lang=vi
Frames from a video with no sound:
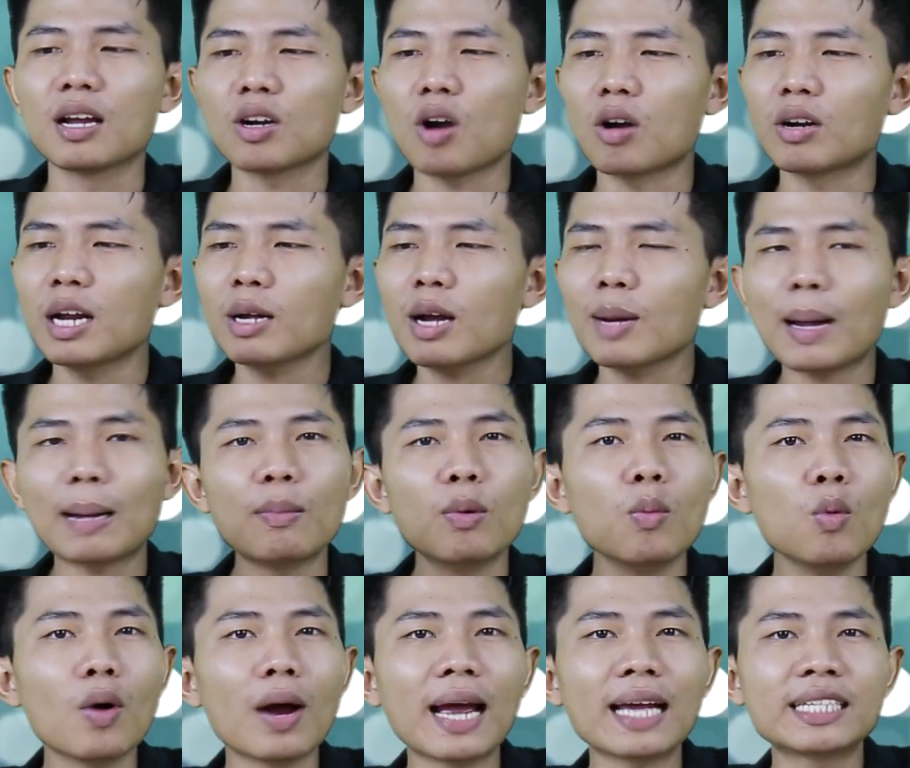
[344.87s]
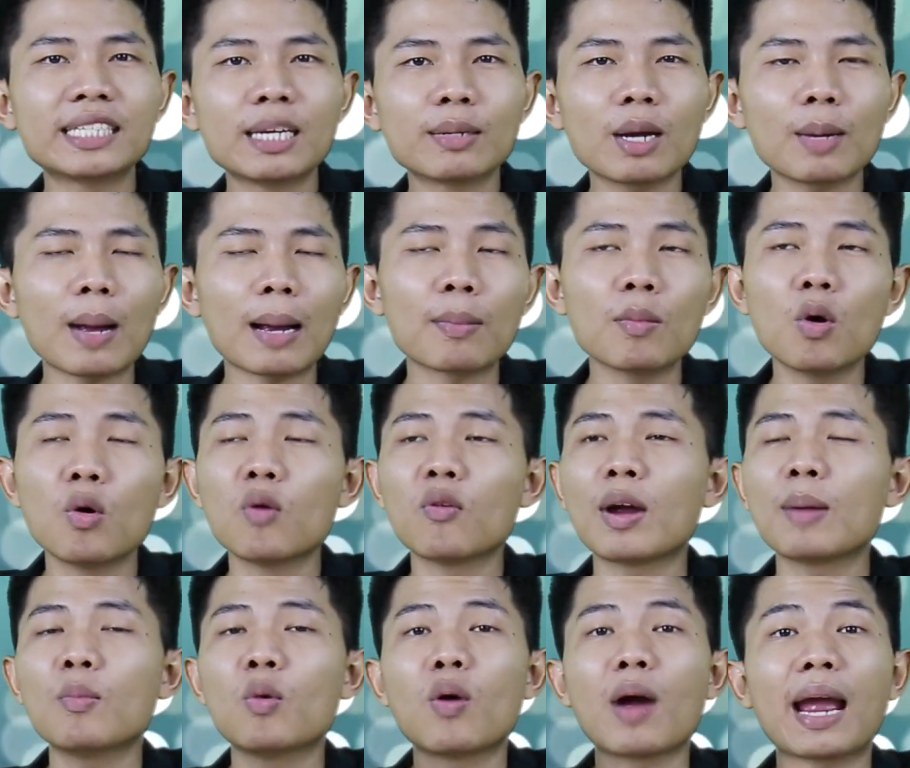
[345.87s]
Còn nếu các bạn muốn mua hai SIM, các bạn
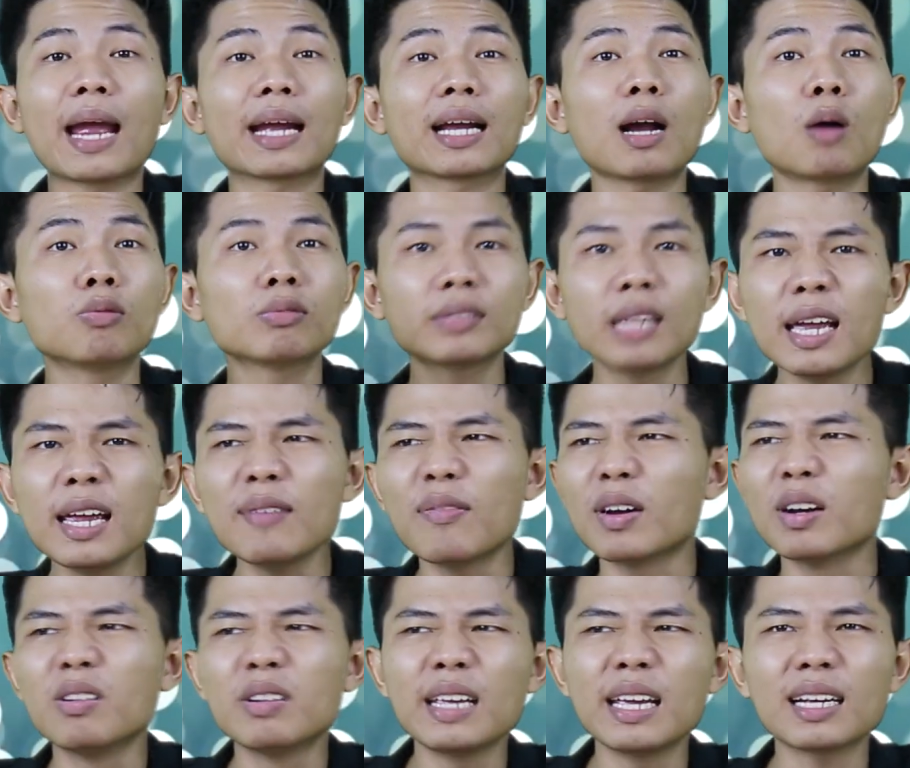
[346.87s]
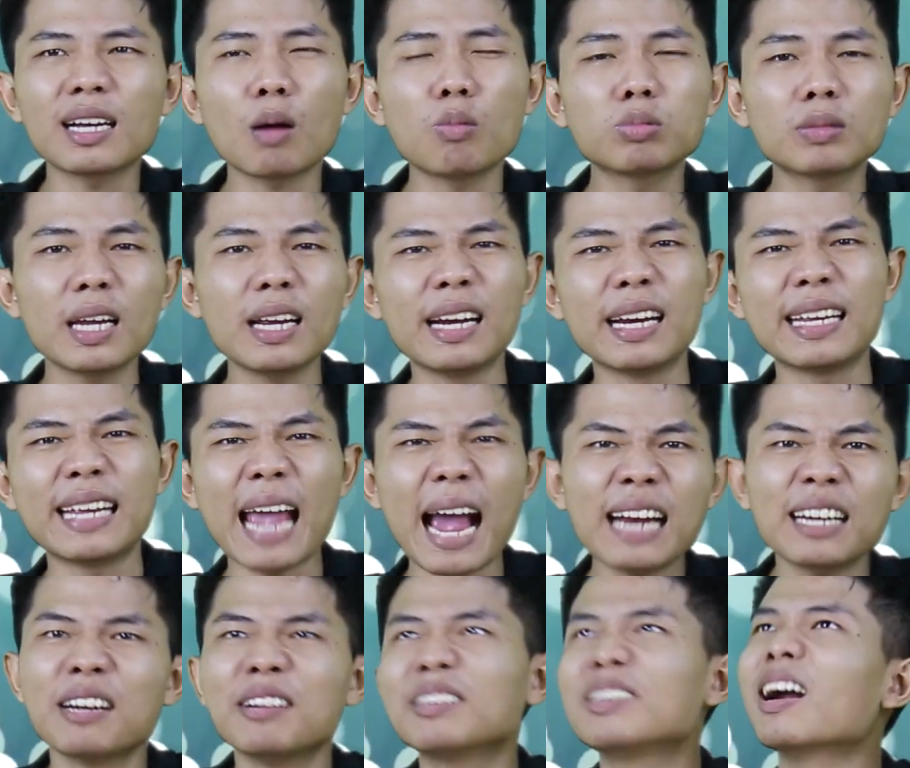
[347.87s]
phải mua hàng công ty, và đương nhiên công ty thì
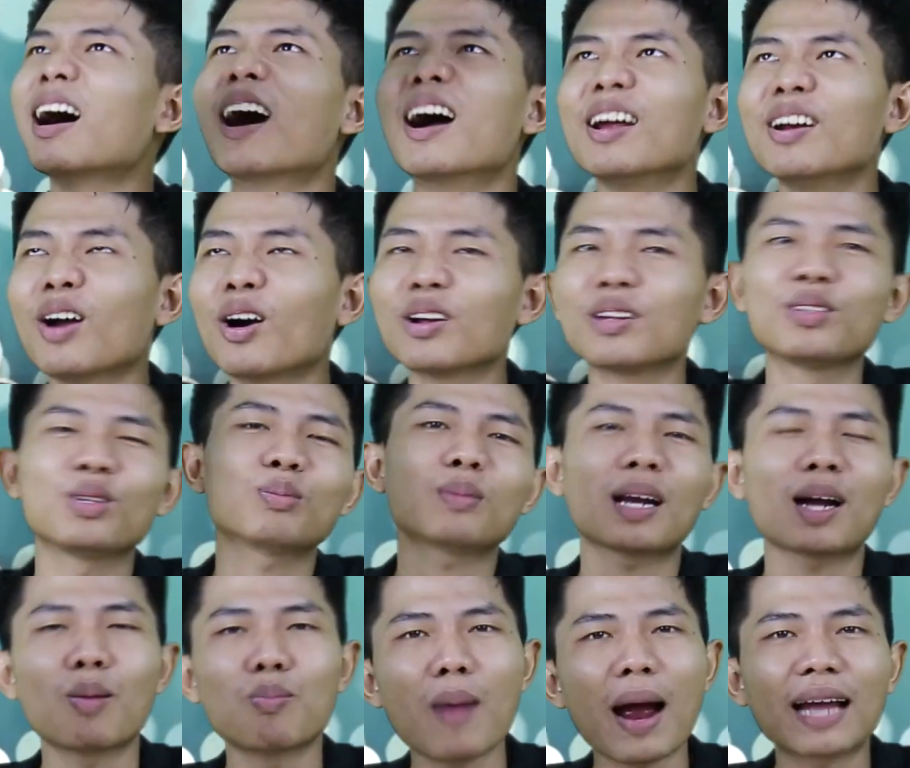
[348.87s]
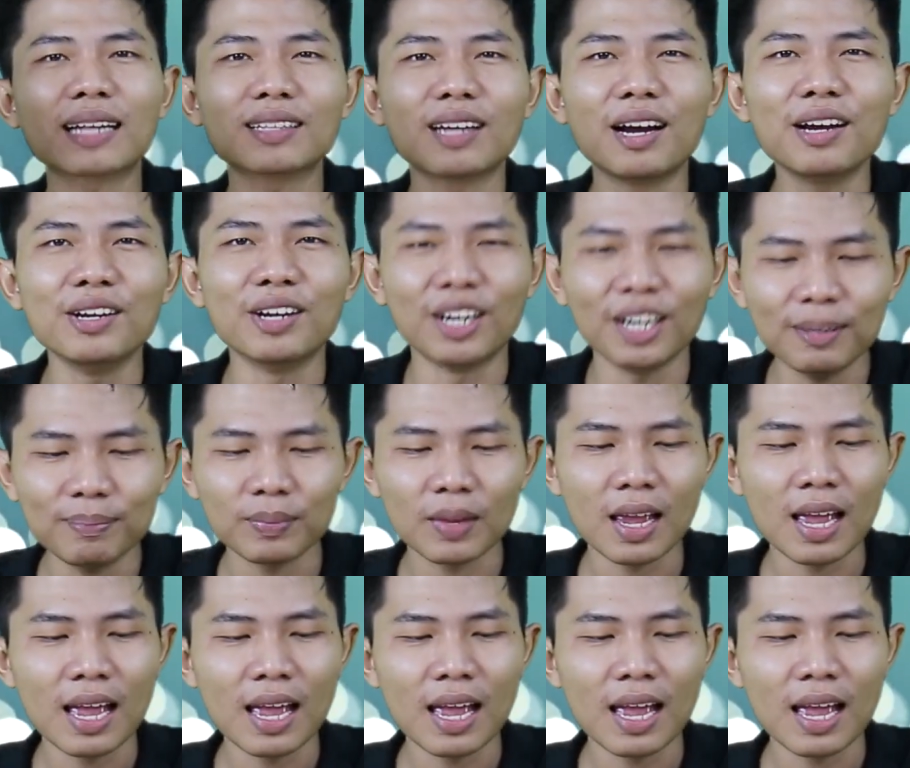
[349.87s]
giá trên trời rồi, chúng ta không bàn tới nữa.